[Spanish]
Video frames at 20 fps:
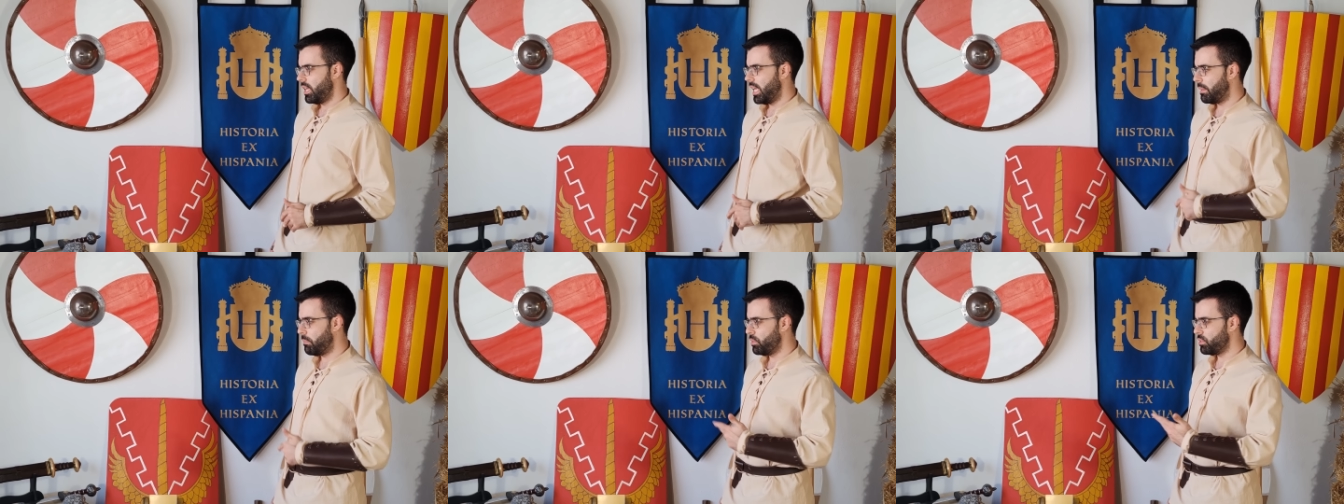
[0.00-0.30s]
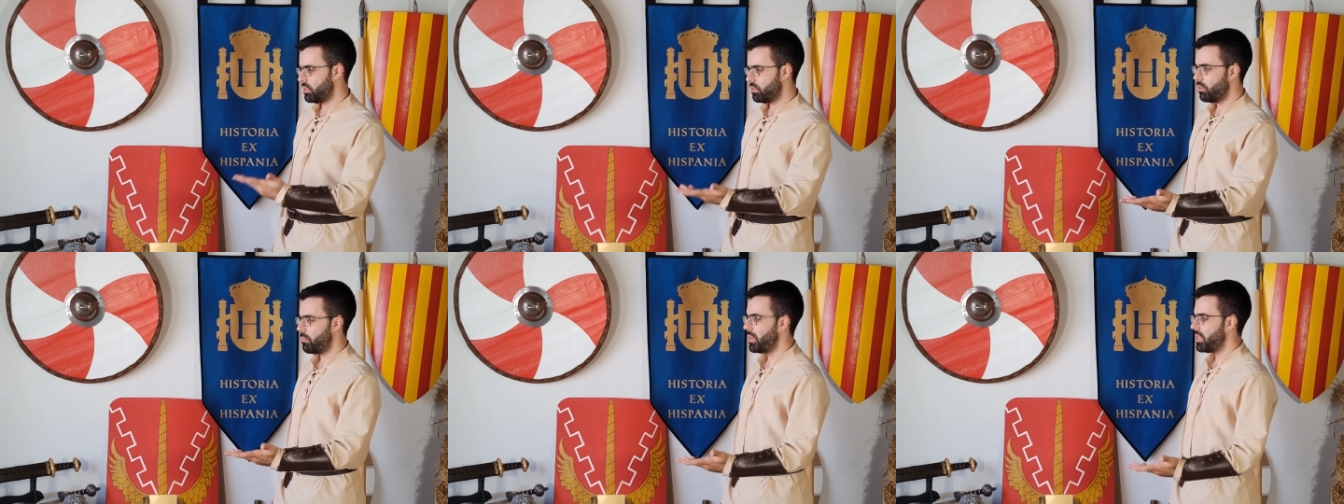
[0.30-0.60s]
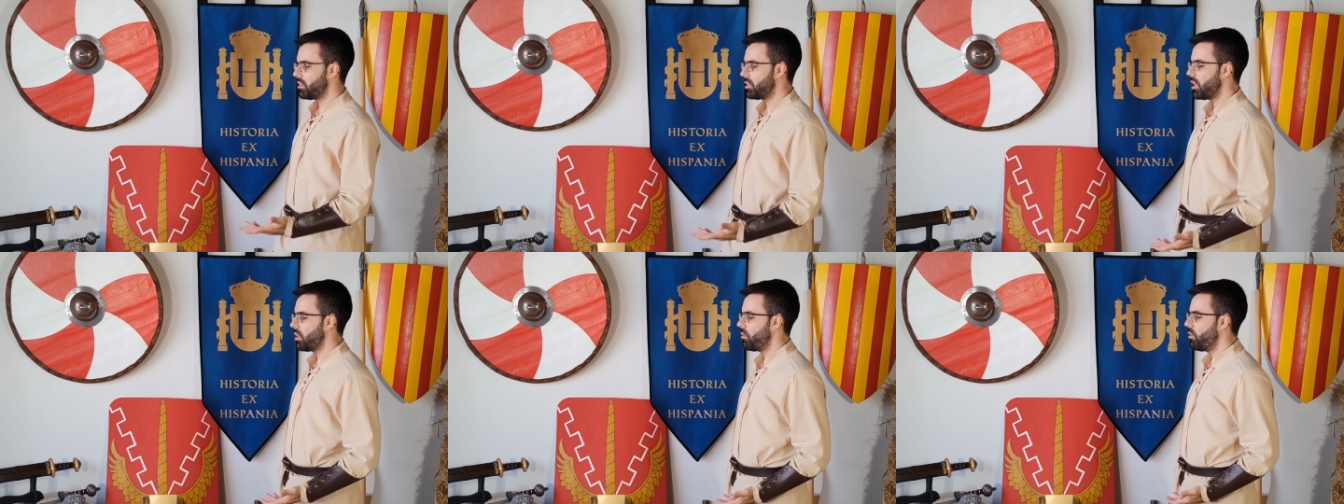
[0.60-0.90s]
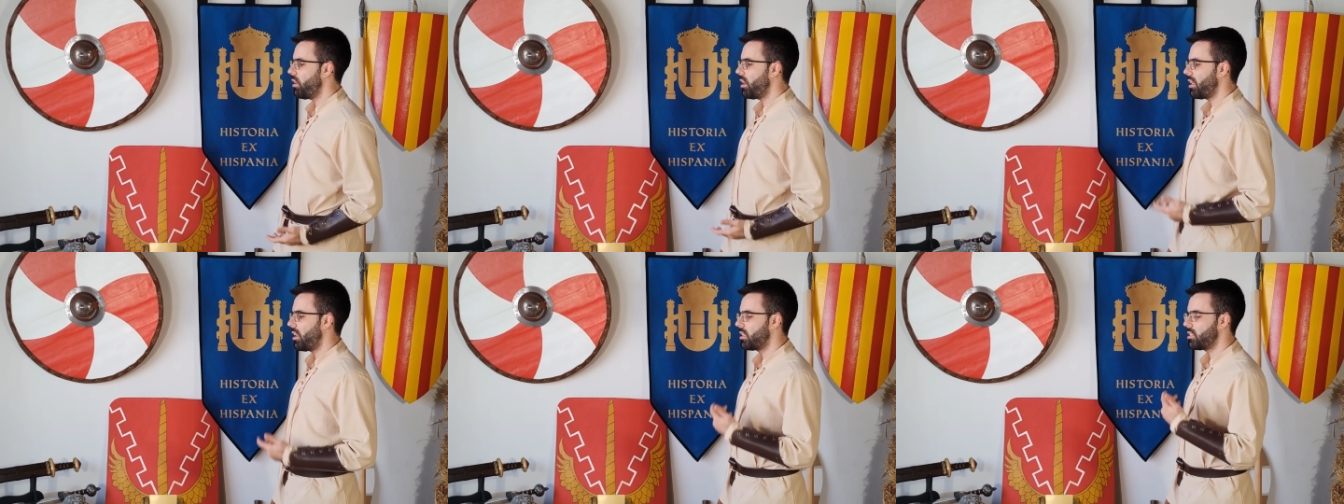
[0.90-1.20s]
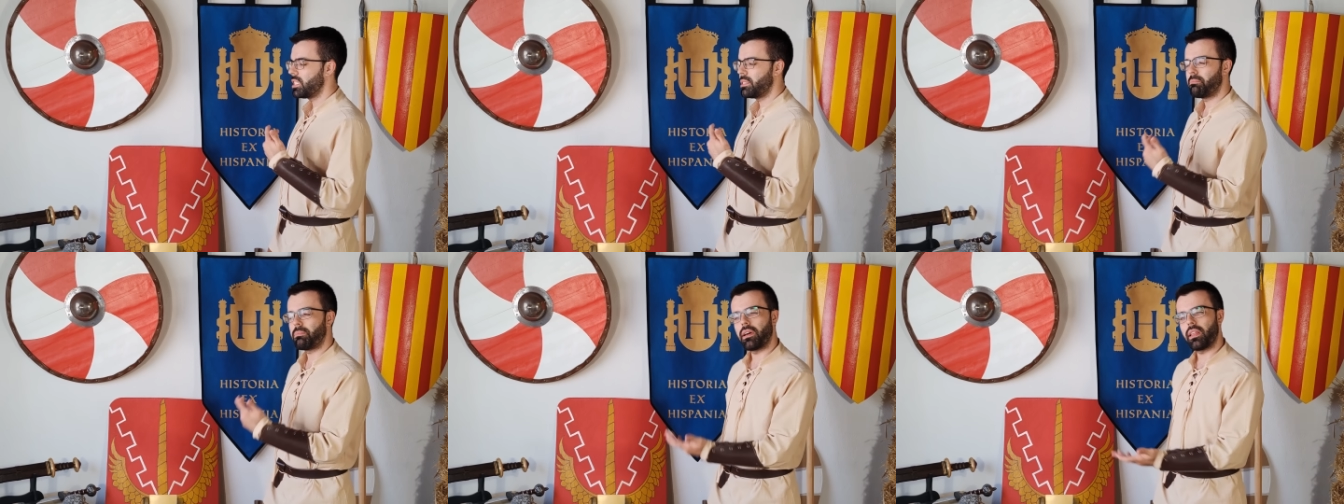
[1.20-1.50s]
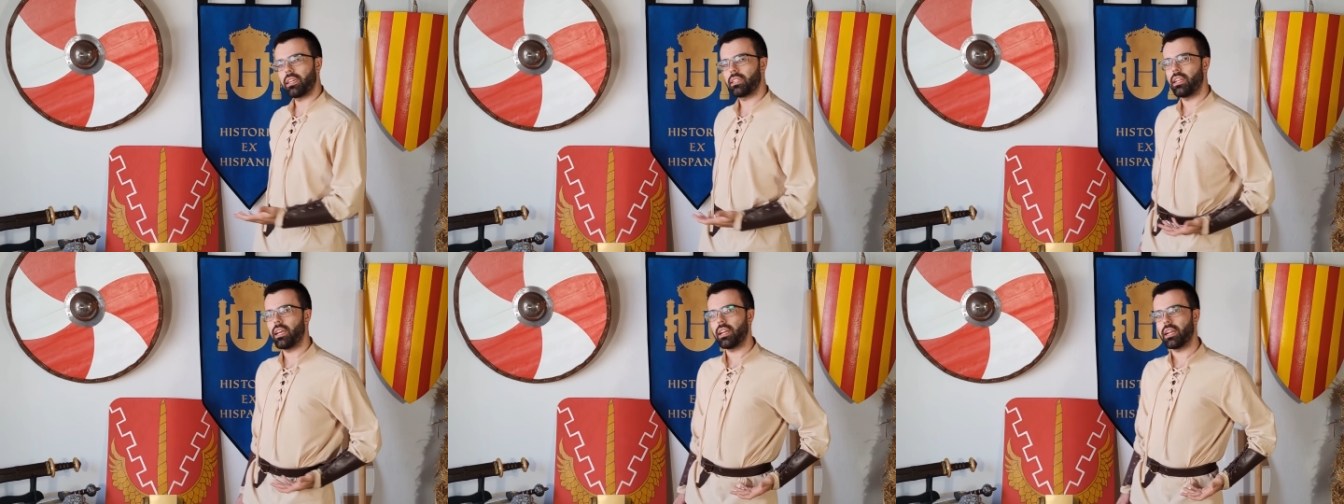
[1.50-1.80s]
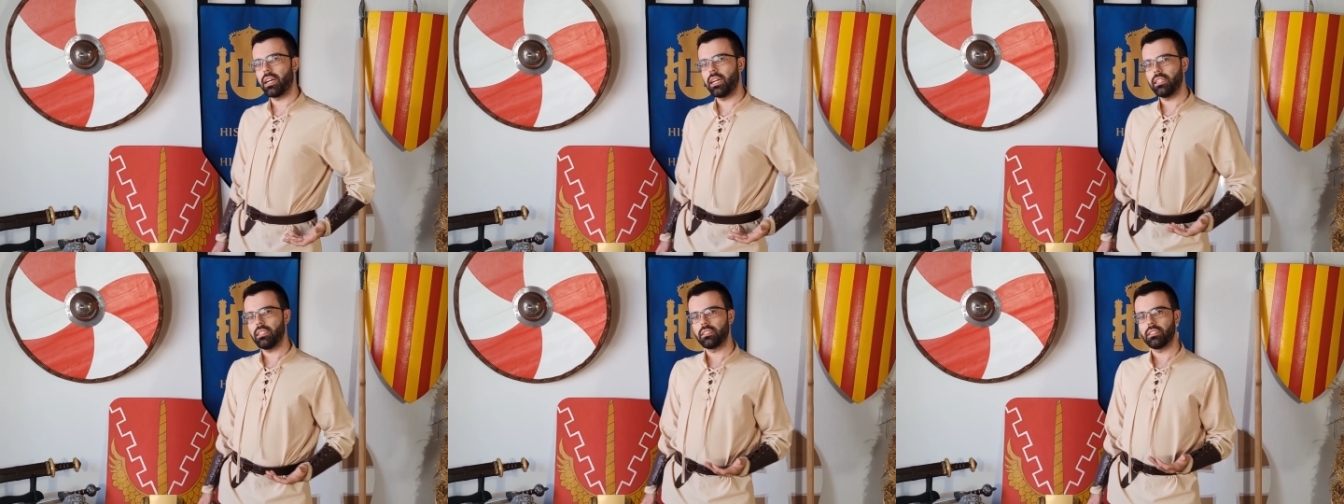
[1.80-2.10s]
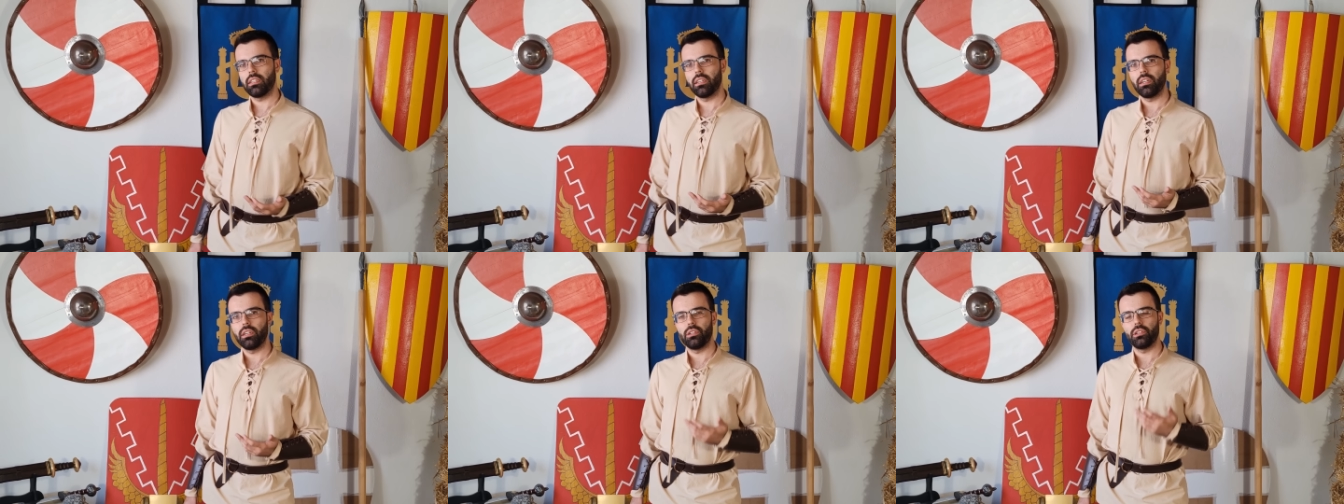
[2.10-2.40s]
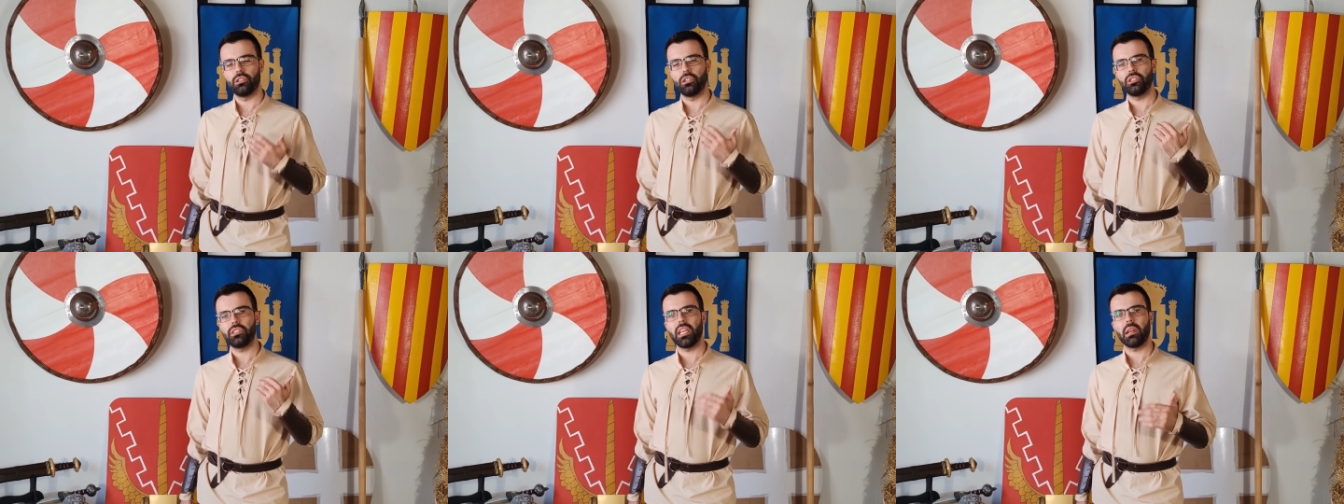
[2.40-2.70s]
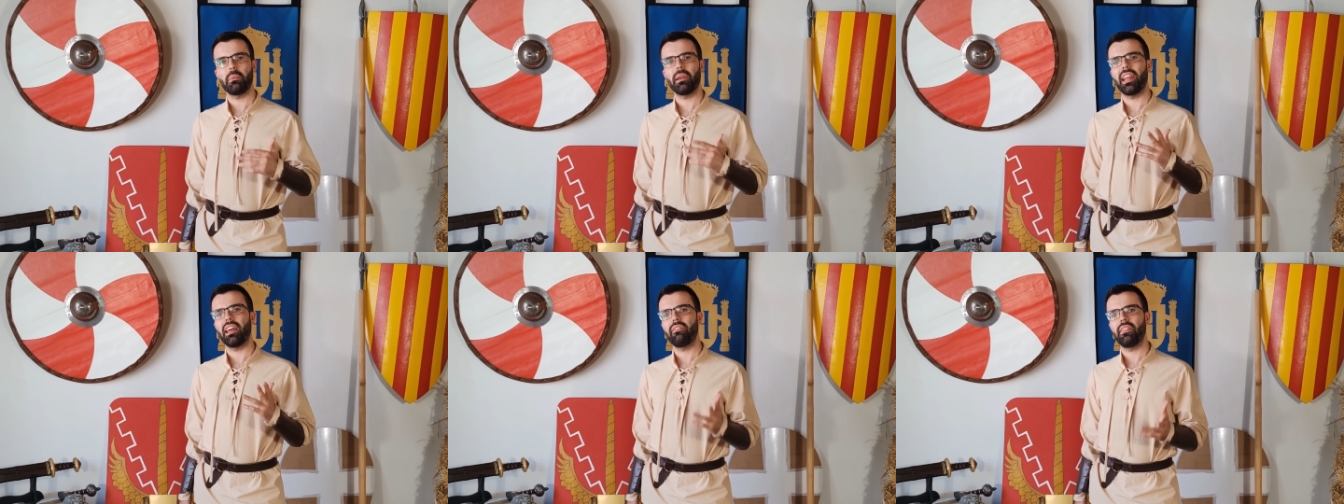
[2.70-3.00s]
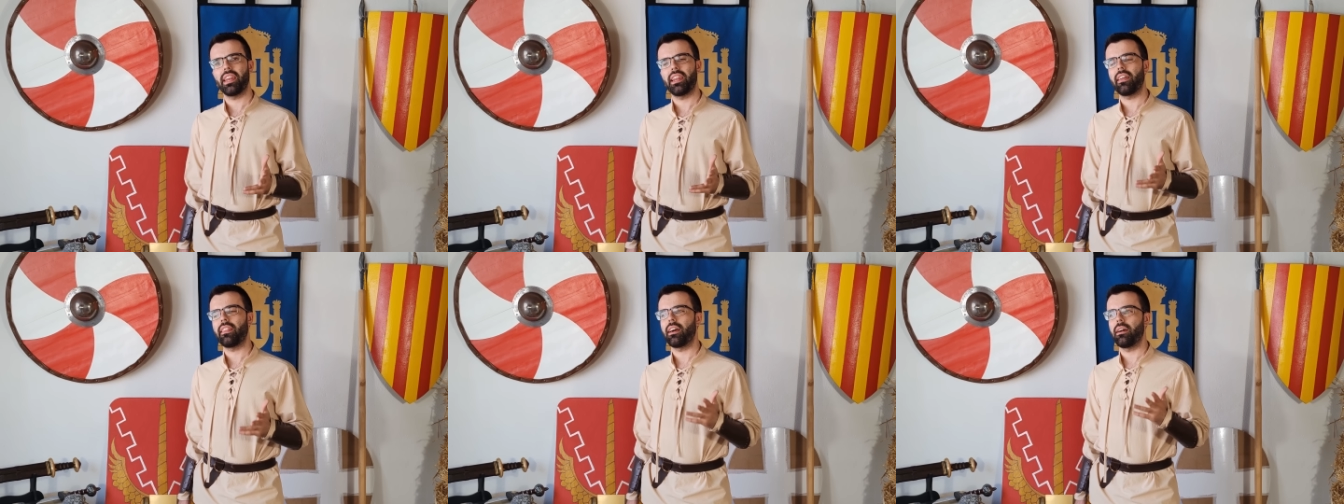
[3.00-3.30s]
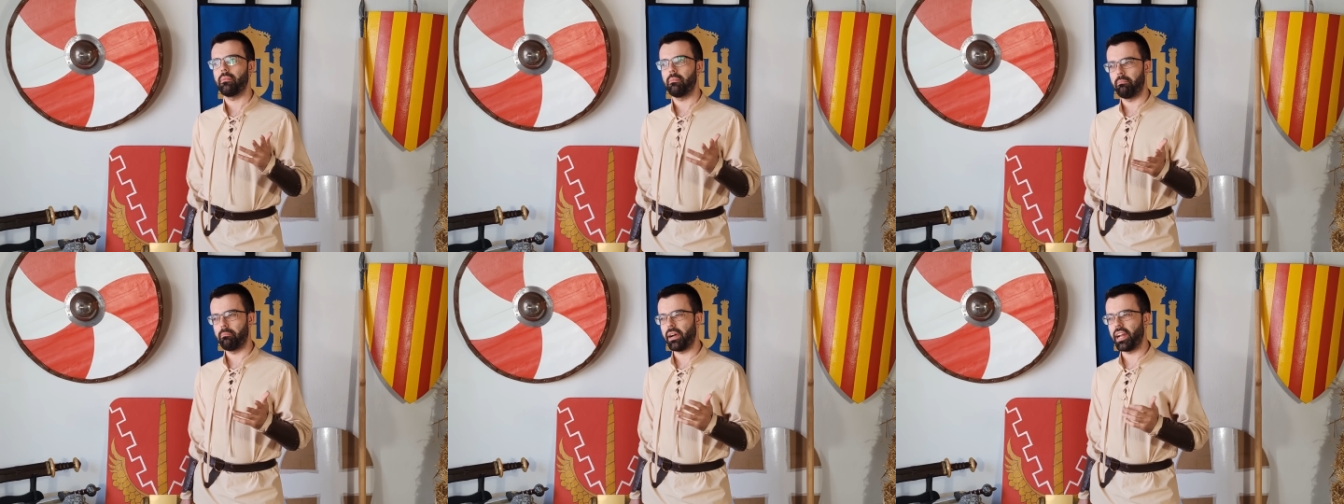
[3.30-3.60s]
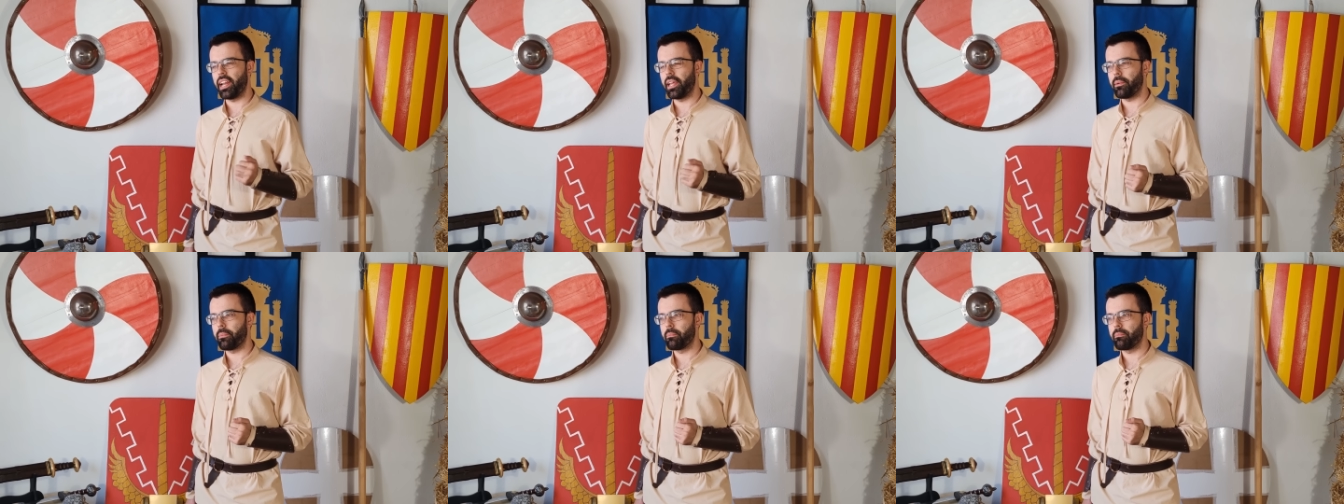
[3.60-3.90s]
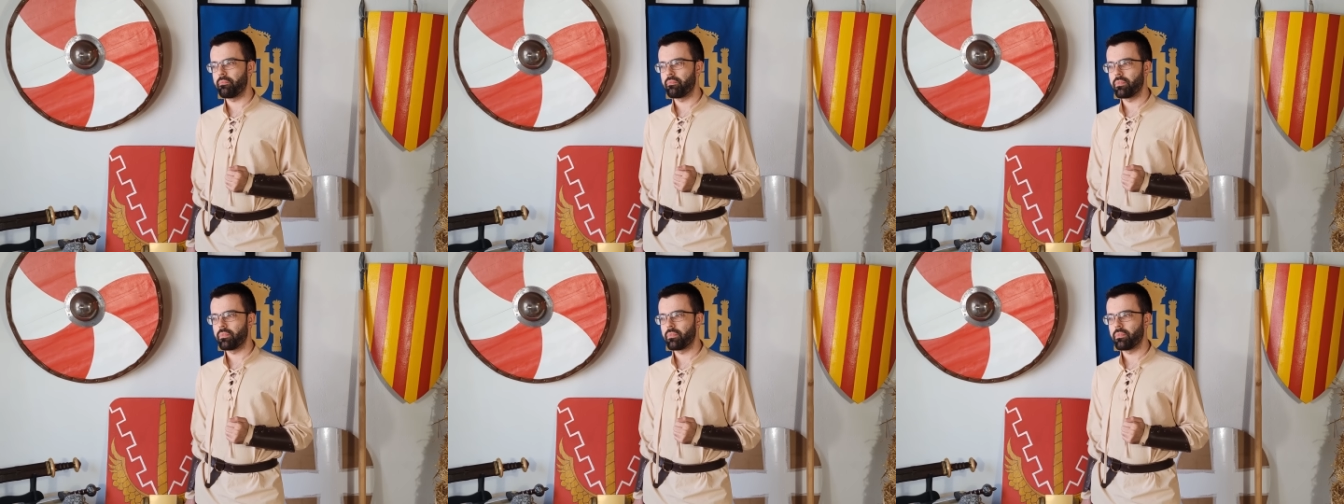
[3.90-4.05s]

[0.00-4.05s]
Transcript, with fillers: hemos comentado que las espadas largas no nos servirían de nada, vale.